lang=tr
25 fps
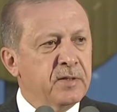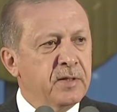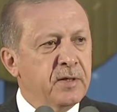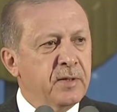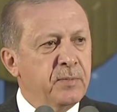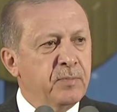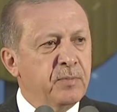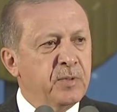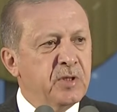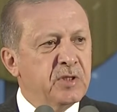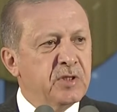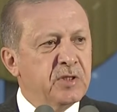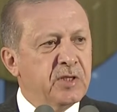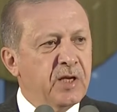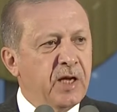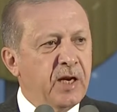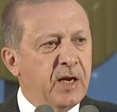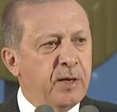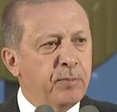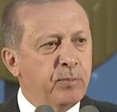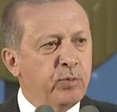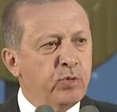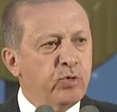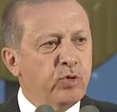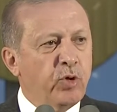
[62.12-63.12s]

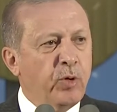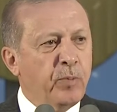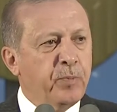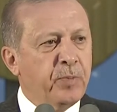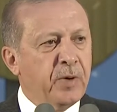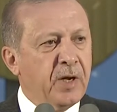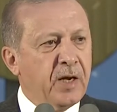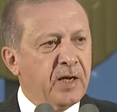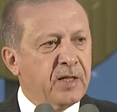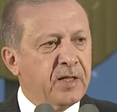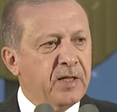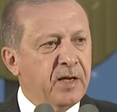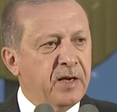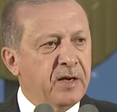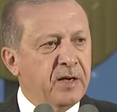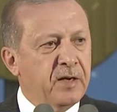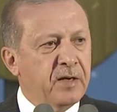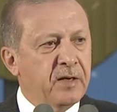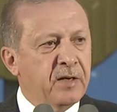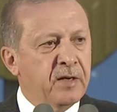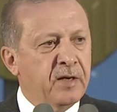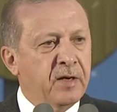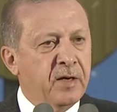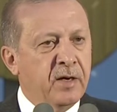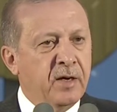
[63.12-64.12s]
bizlere bu
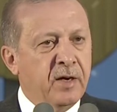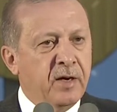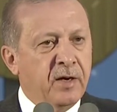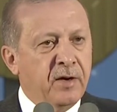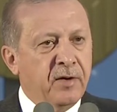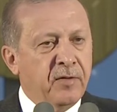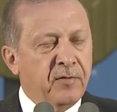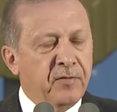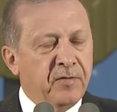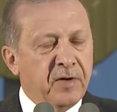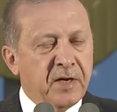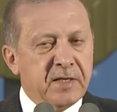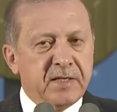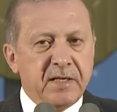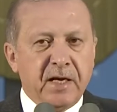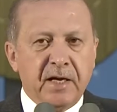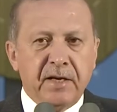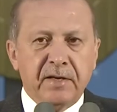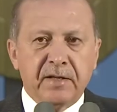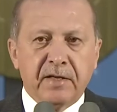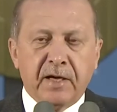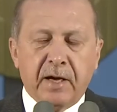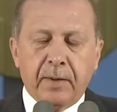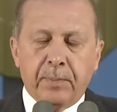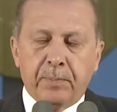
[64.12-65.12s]
toprakları vatan
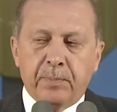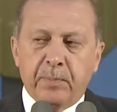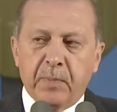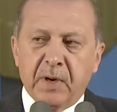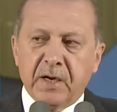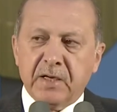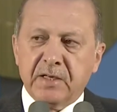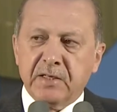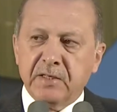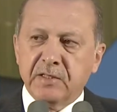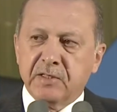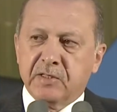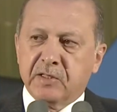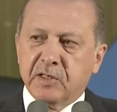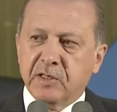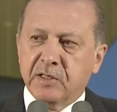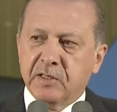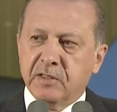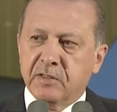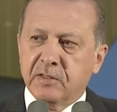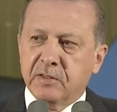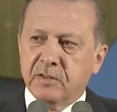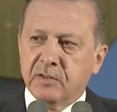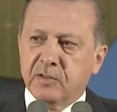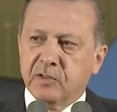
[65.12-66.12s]
yapmak için